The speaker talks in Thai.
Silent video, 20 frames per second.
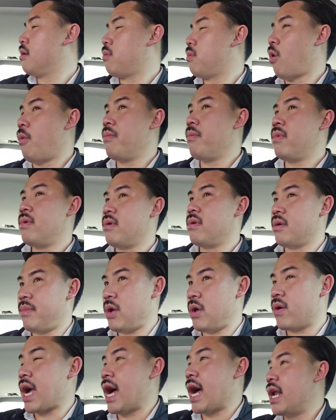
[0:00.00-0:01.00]
ผมมี
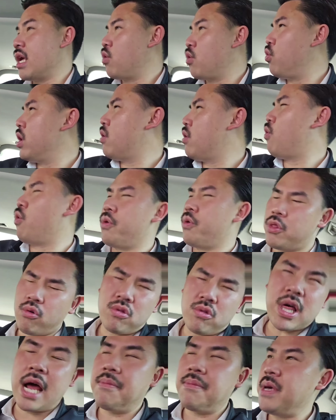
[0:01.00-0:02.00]
โอกาสได้คุยโหสง
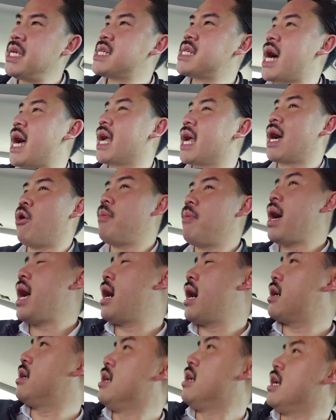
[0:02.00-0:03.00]
สารพี่ชายเขามา
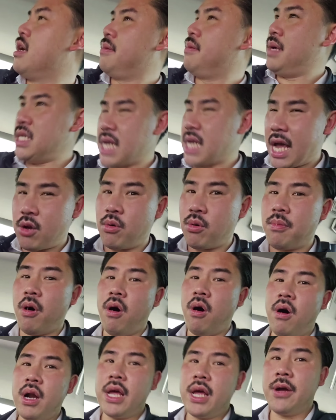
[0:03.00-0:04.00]
กพี่ชายของพ่
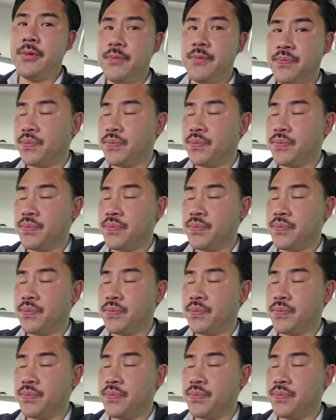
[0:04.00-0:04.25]
อเนี่ย